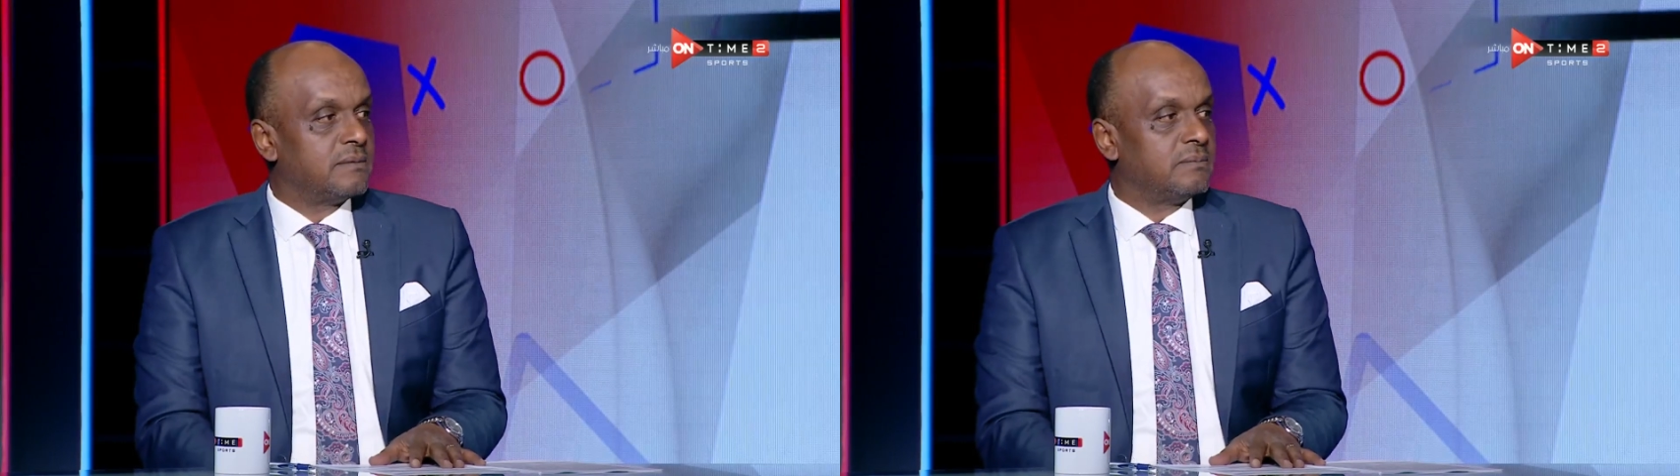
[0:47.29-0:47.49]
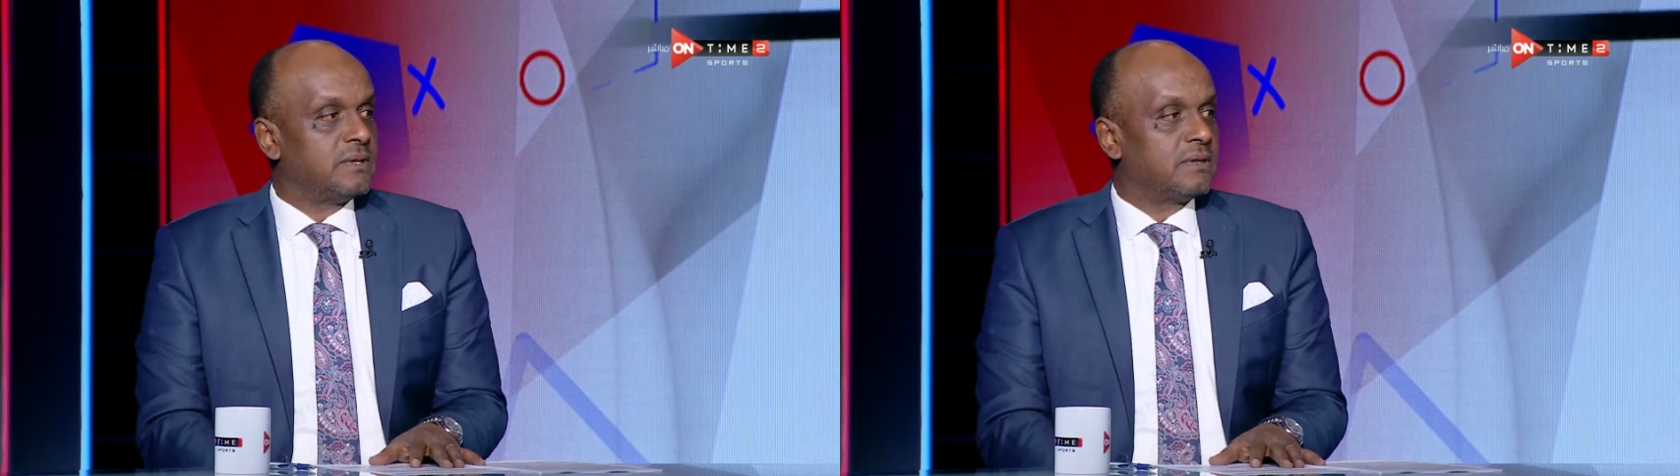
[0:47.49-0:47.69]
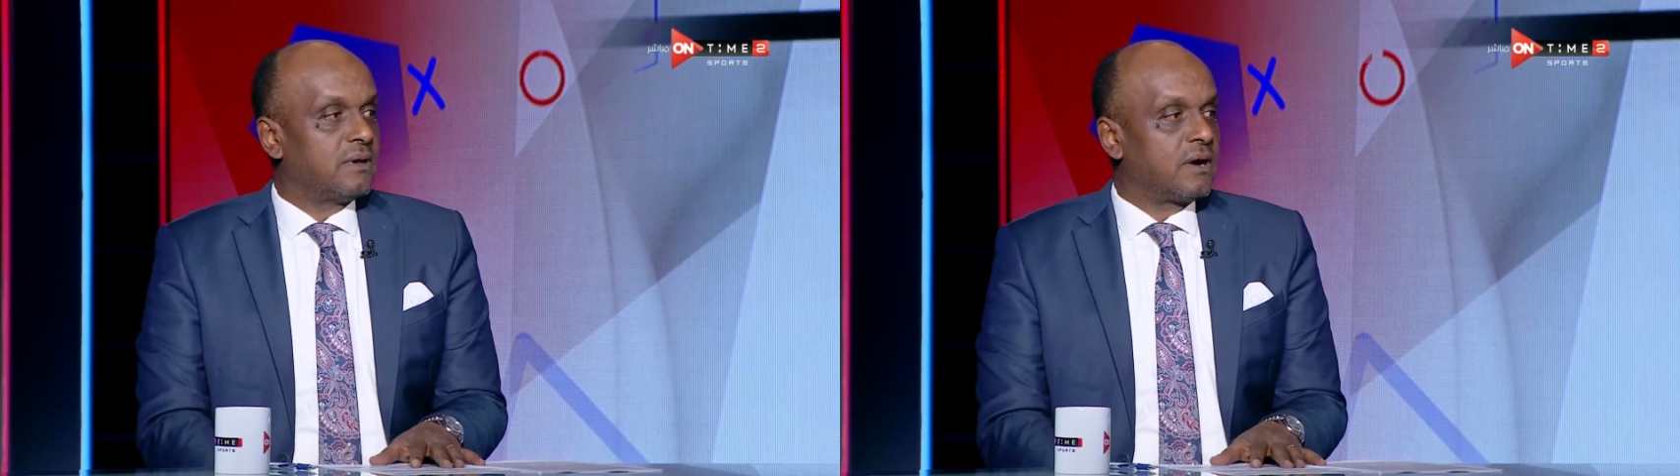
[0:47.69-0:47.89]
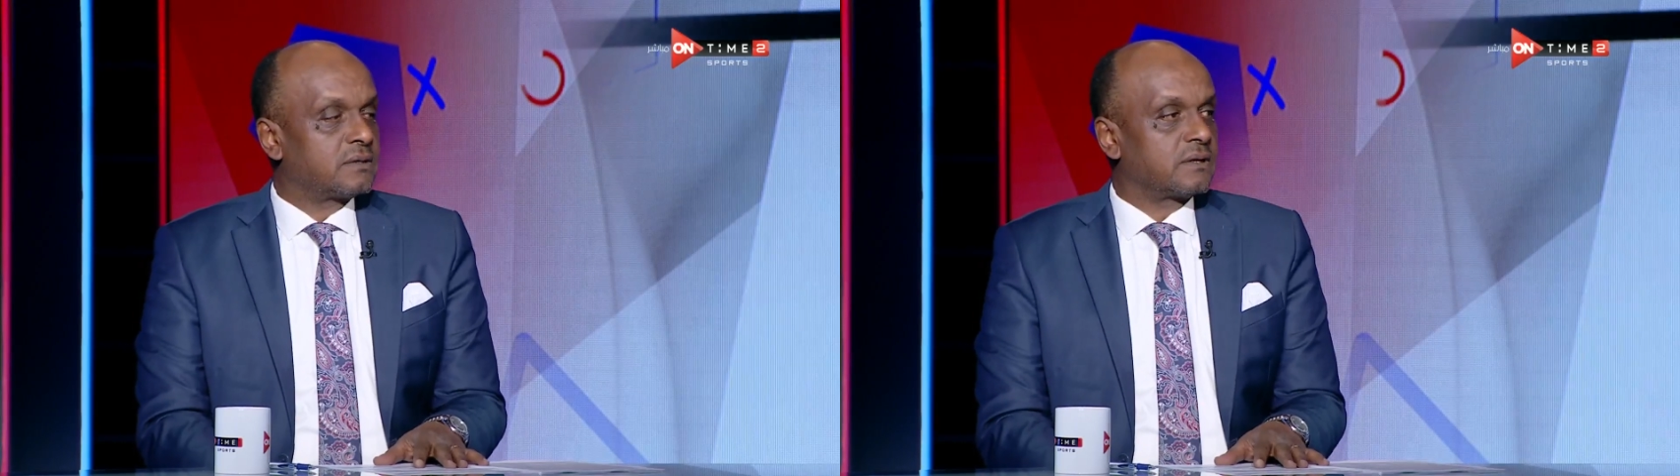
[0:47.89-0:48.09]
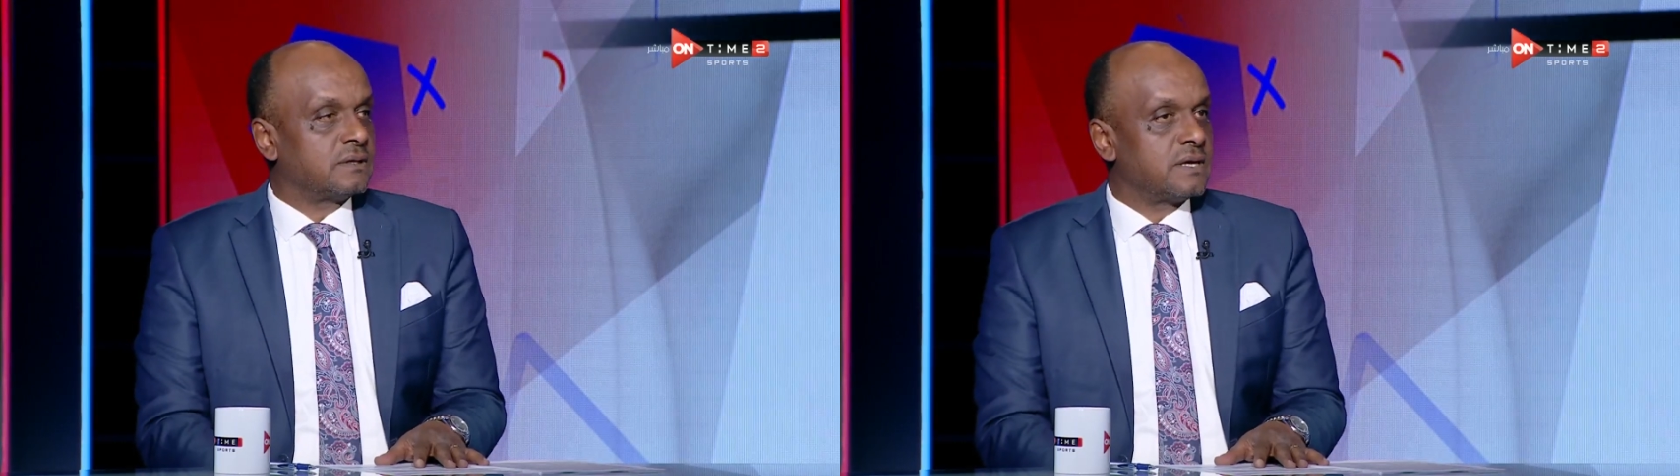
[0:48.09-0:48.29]
من
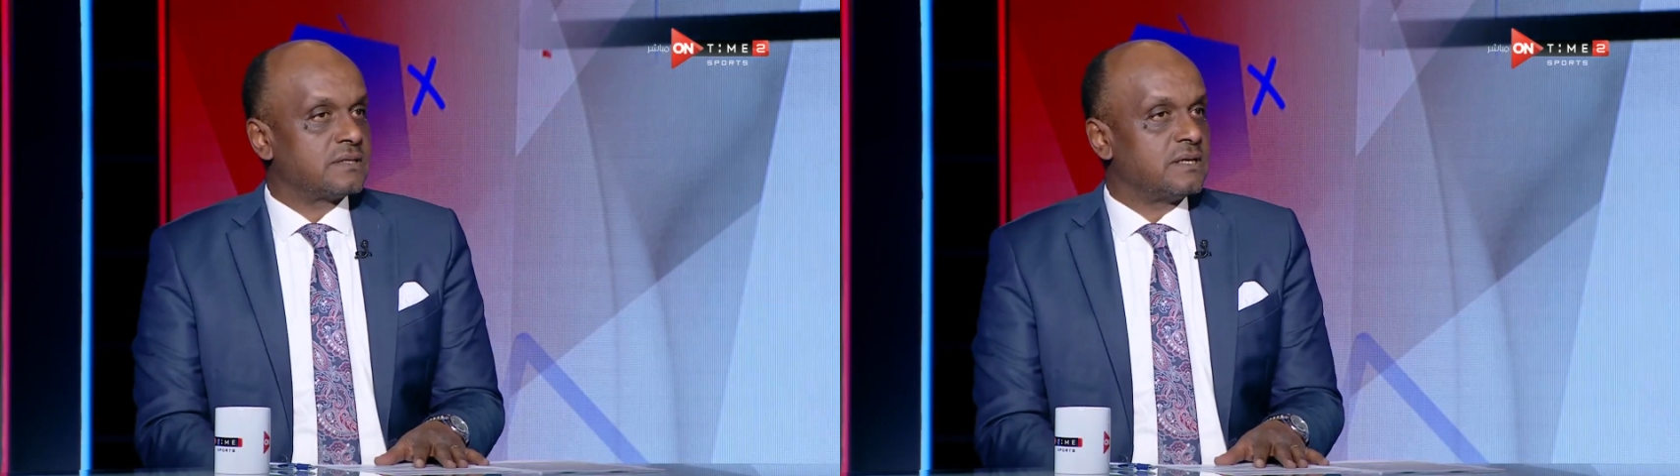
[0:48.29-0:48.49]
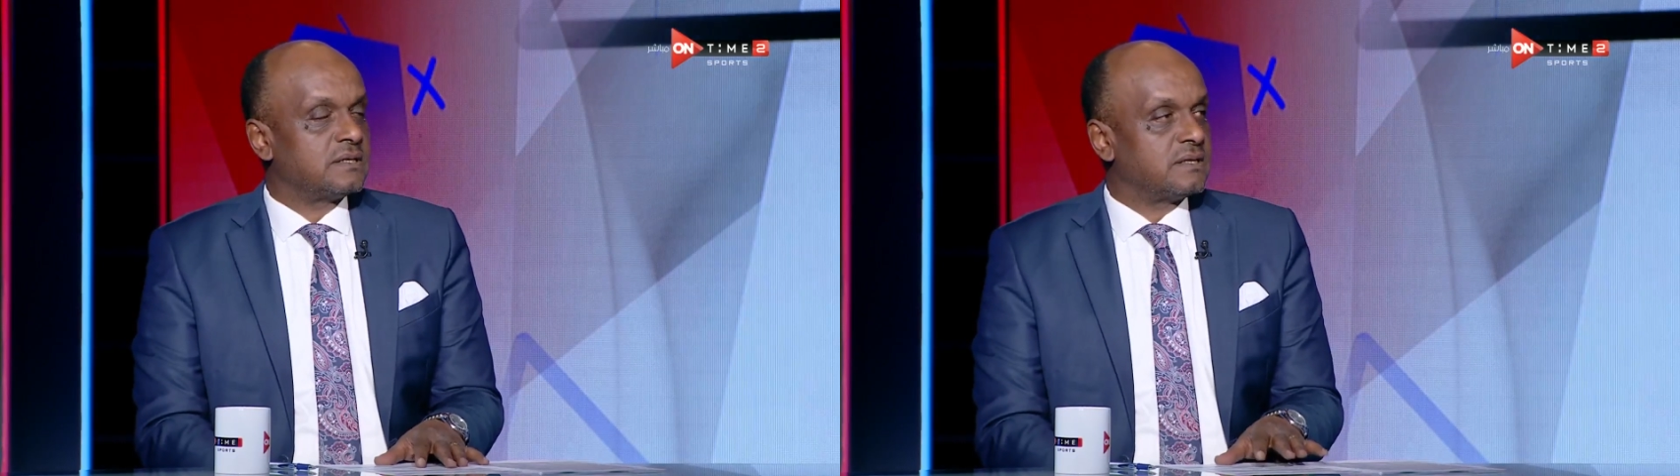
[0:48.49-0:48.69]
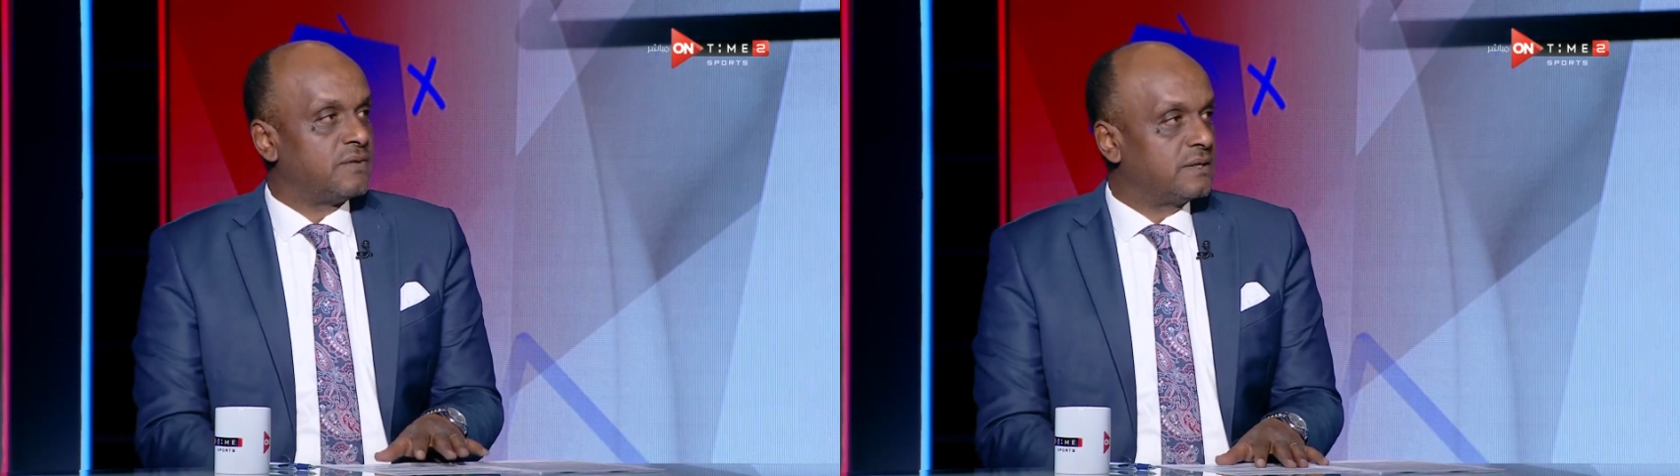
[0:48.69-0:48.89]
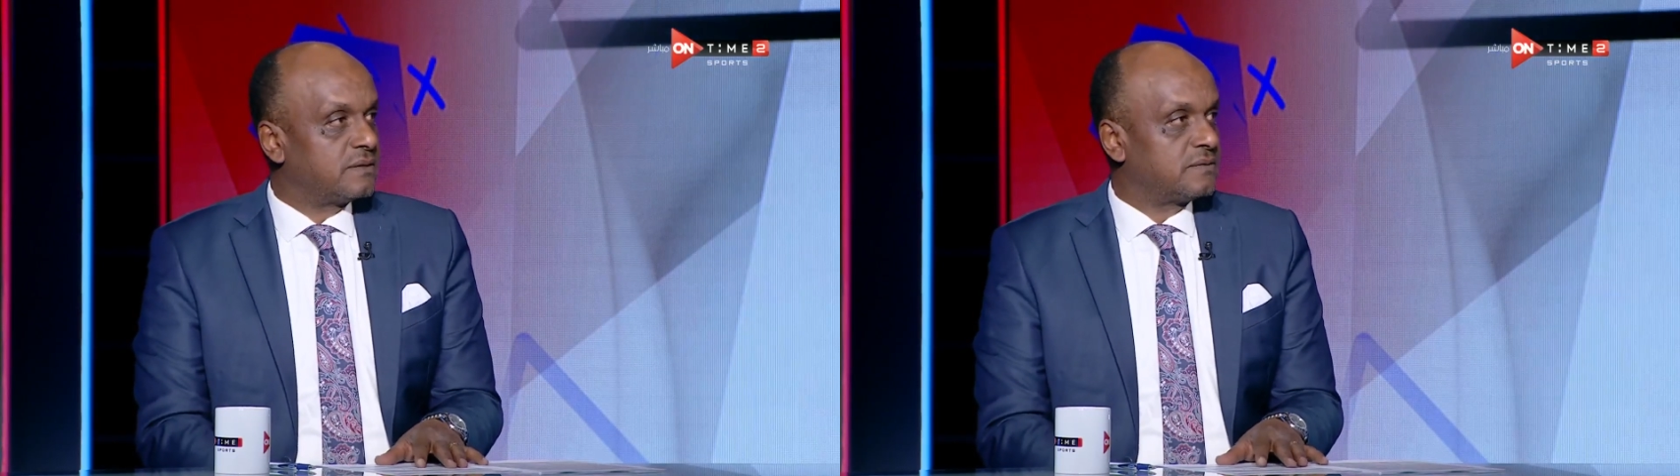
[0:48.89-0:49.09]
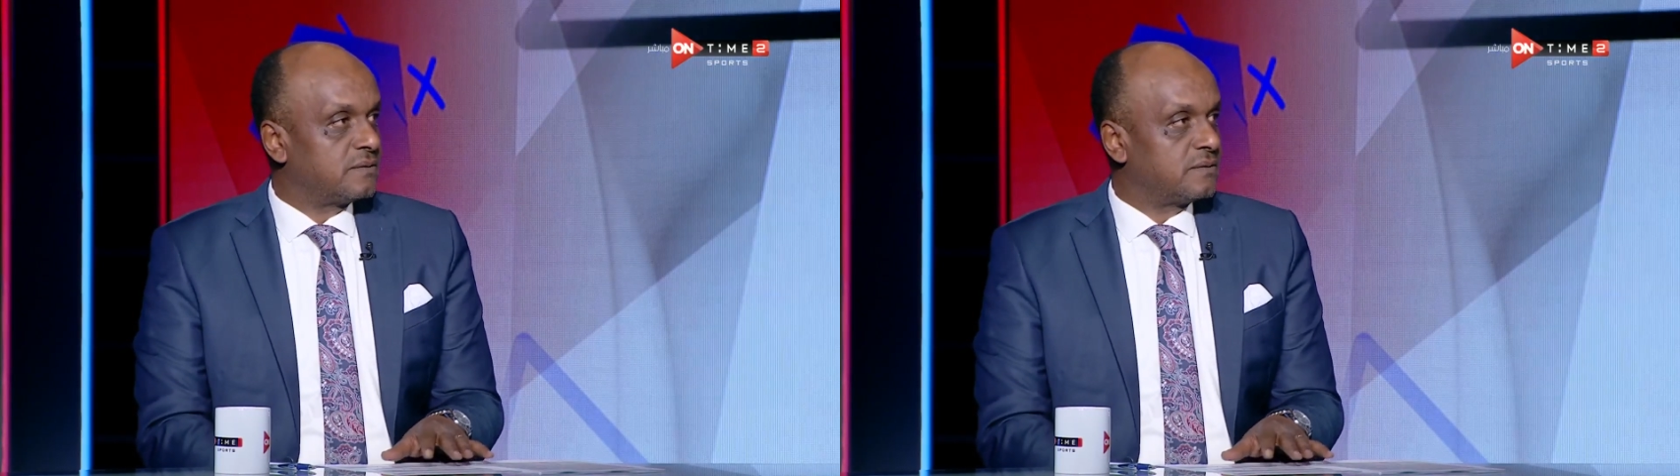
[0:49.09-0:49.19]
اكتر الناس اللي استفادت